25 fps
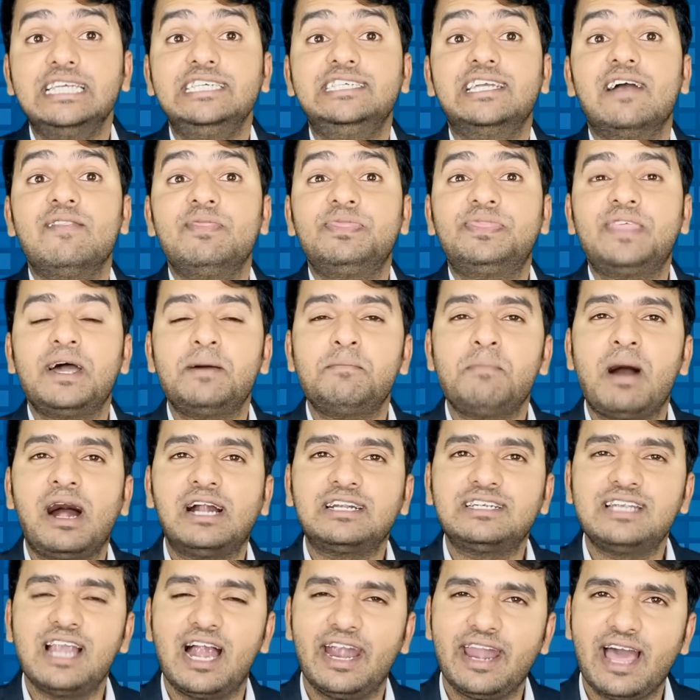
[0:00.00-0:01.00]
ఎంత
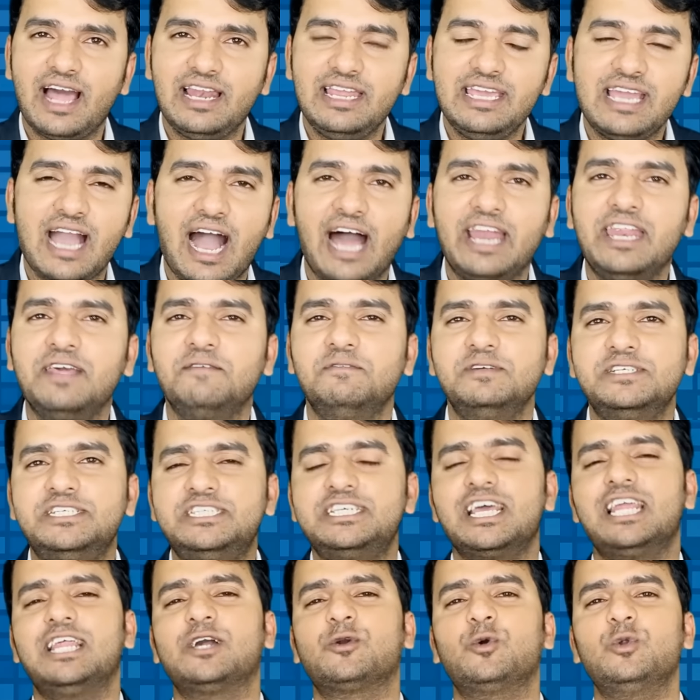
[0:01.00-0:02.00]
మాట్లాడాలి అనే
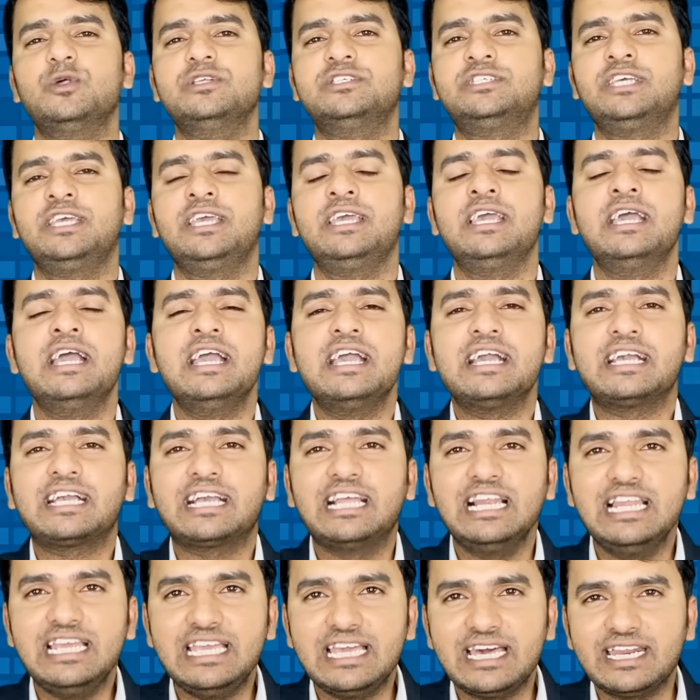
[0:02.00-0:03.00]
విషయాల గురించి
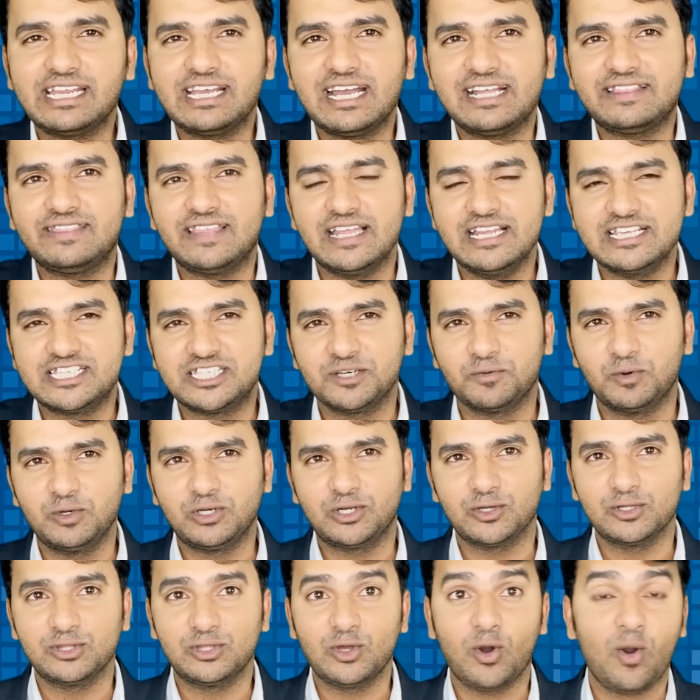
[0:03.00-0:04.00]
క్లియర్గా తెలిసి
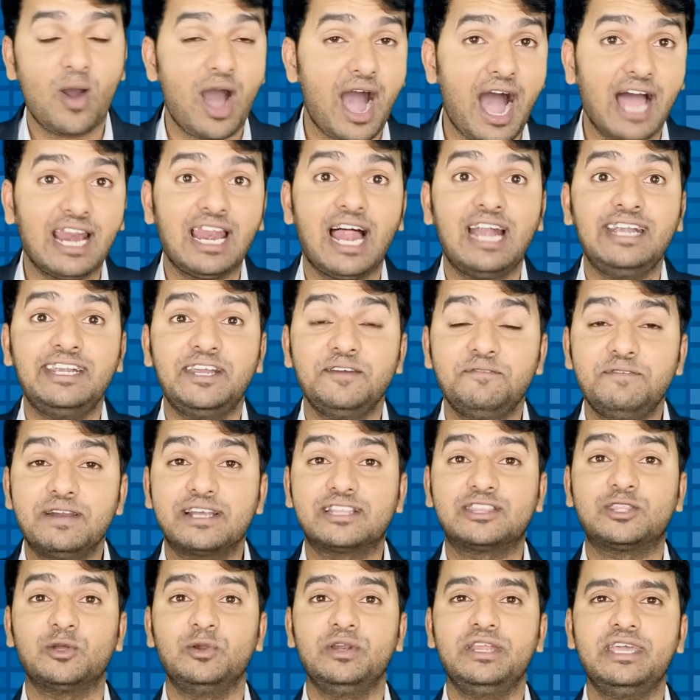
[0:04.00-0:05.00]
ఉంటుందో అలాంటి
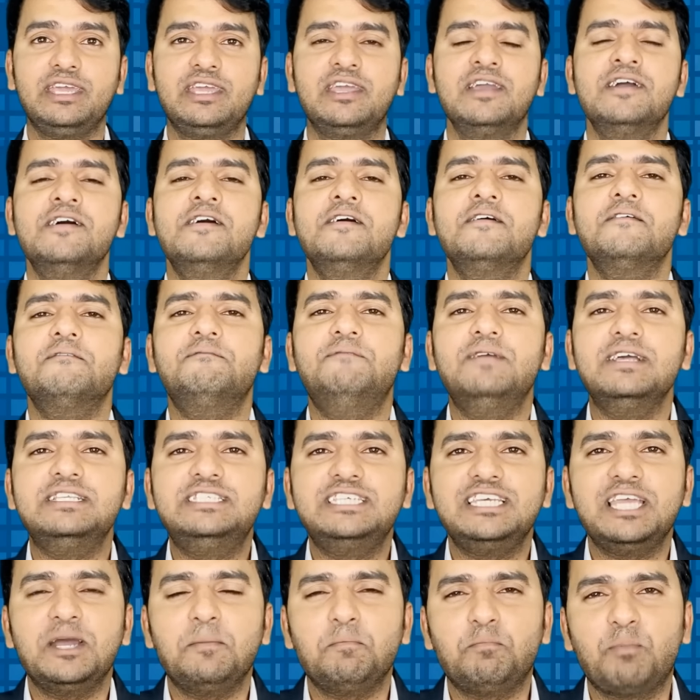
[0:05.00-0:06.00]
వ్యక్తుల్ని
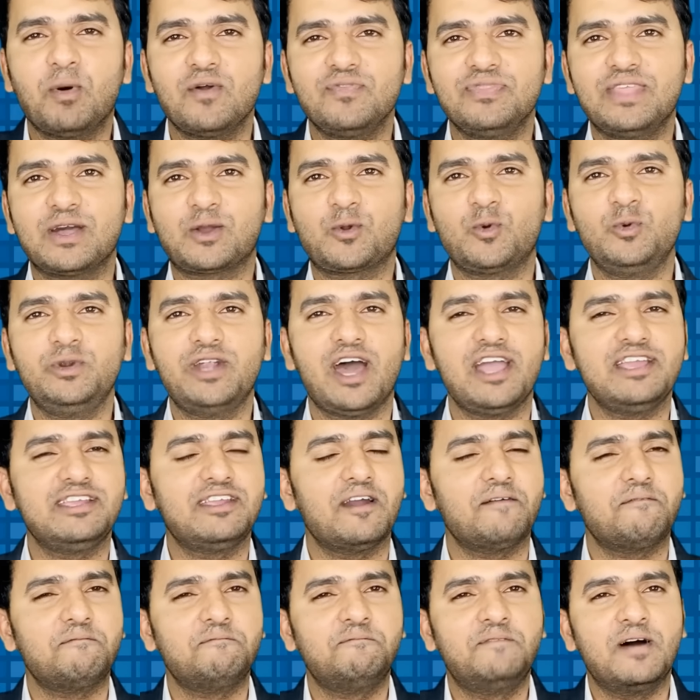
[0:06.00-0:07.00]
విజయం పొందకుండా
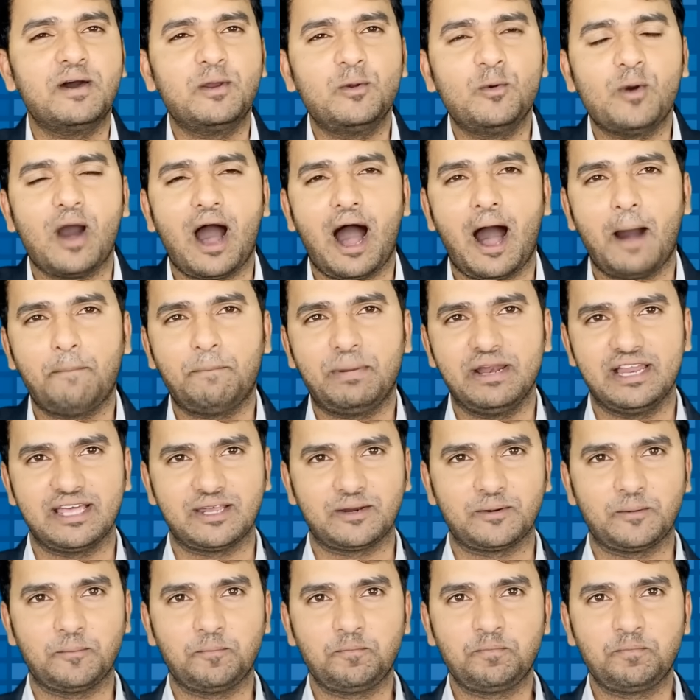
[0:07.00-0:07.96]
ఎవ్వరూ ఆపలేరు